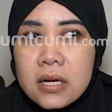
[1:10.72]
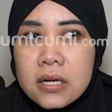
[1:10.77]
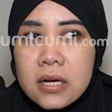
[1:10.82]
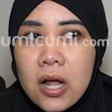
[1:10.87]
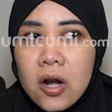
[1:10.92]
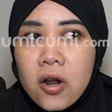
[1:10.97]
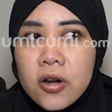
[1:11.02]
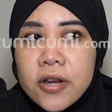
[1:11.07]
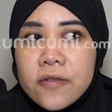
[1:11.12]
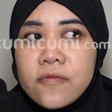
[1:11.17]

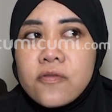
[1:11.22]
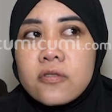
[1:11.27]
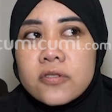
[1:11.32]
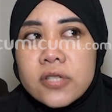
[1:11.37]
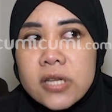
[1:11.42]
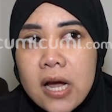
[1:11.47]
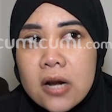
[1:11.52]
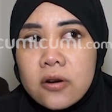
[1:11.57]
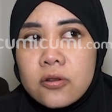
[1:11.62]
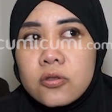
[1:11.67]
kalau
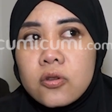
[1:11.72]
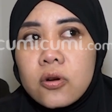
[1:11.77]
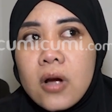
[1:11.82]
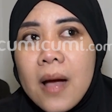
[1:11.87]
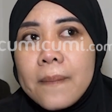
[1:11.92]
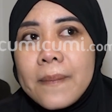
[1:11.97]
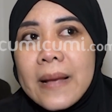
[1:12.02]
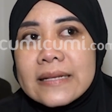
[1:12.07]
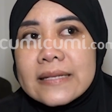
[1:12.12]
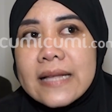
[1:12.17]
difungsikan untuk
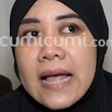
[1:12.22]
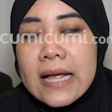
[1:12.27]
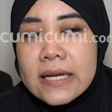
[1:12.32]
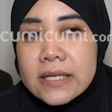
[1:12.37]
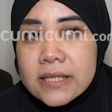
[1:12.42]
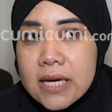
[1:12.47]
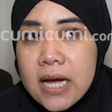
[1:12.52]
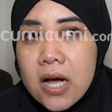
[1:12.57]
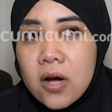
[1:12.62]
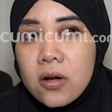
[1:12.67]
apa
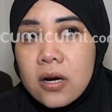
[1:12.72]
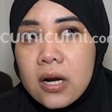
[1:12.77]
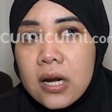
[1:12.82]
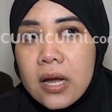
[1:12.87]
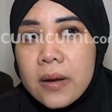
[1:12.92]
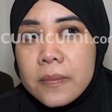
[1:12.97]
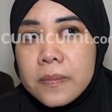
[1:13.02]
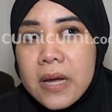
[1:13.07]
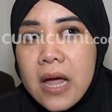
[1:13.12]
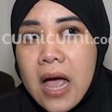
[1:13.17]
saja
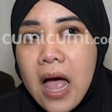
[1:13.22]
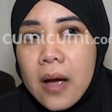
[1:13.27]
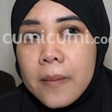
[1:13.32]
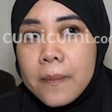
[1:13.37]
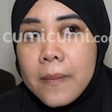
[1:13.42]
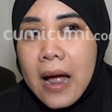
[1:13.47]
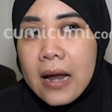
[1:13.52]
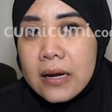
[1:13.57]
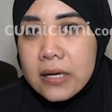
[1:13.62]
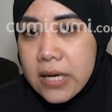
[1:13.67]
oleh pihak
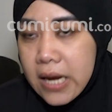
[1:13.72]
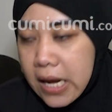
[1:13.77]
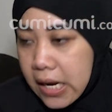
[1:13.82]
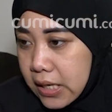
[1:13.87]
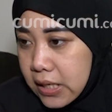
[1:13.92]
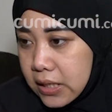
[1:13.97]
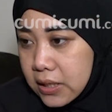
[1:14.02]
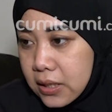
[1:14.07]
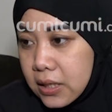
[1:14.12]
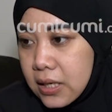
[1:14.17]
Pak D
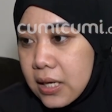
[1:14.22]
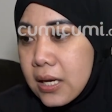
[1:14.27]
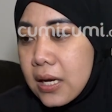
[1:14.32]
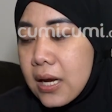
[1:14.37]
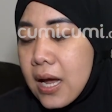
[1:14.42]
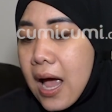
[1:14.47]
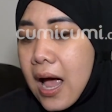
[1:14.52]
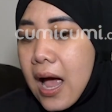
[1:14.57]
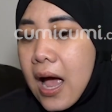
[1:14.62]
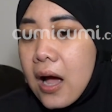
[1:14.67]
ini
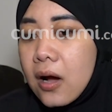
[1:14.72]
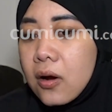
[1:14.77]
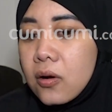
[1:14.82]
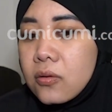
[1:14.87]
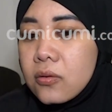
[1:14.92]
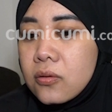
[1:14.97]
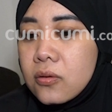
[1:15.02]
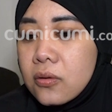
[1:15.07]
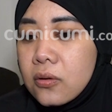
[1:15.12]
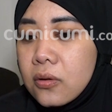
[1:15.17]

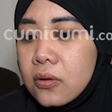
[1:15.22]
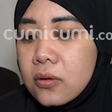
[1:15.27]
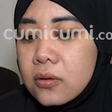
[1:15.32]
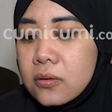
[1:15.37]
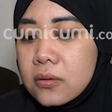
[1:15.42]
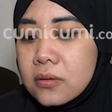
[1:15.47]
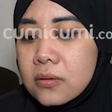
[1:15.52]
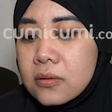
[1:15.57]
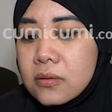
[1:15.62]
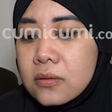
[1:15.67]
aku
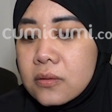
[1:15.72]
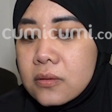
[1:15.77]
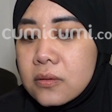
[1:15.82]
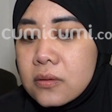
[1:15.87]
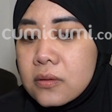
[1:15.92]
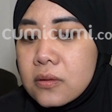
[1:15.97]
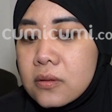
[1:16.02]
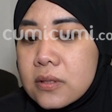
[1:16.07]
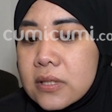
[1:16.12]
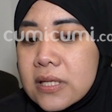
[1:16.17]

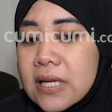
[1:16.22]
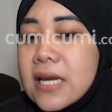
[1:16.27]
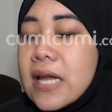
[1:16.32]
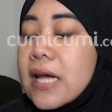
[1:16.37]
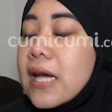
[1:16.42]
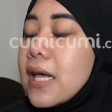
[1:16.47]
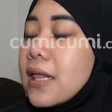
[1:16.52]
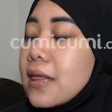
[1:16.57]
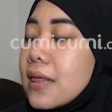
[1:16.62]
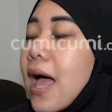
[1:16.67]

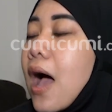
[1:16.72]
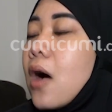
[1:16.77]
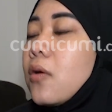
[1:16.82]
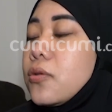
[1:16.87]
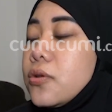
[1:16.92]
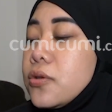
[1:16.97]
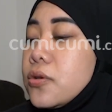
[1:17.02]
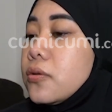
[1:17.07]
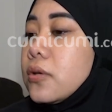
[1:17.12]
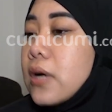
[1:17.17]
sedikit
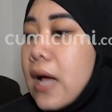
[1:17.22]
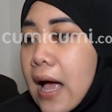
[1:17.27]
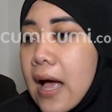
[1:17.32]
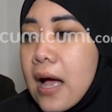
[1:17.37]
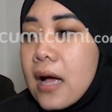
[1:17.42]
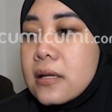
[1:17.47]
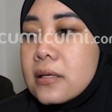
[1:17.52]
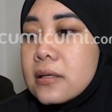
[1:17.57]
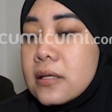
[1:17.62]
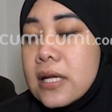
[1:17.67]
tahu juga
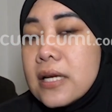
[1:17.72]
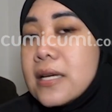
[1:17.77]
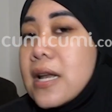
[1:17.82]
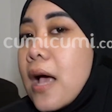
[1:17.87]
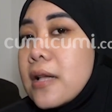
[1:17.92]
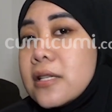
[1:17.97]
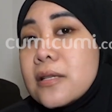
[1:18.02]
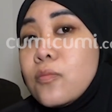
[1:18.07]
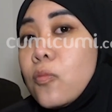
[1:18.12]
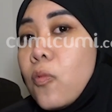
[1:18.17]

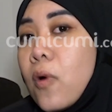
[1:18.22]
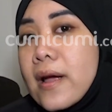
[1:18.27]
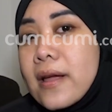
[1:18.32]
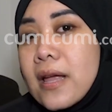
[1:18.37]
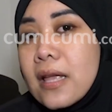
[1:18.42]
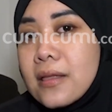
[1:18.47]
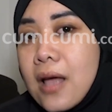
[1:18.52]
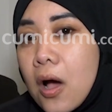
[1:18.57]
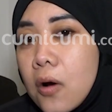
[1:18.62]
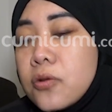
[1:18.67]
tidak
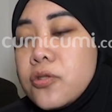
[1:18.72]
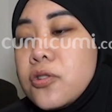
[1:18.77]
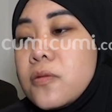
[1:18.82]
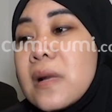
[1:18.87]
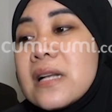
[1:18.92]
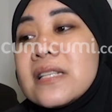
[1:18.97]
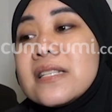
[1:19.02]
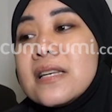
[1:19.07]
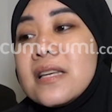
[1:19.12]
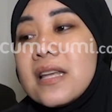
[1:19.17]
semuanya tahu
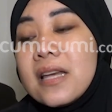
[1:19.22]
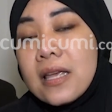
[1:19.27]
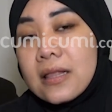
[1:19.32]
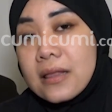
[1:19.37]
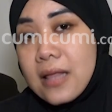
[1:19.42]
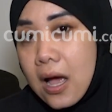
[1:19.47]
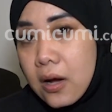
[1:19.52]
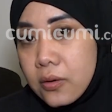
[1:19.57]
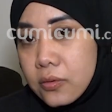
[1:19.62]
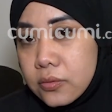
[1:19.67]
cuman
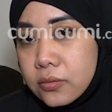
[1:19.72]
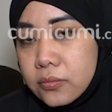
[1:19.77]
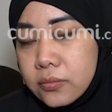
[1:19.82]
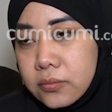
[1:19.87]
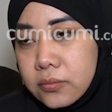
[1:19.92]
sedikit tahu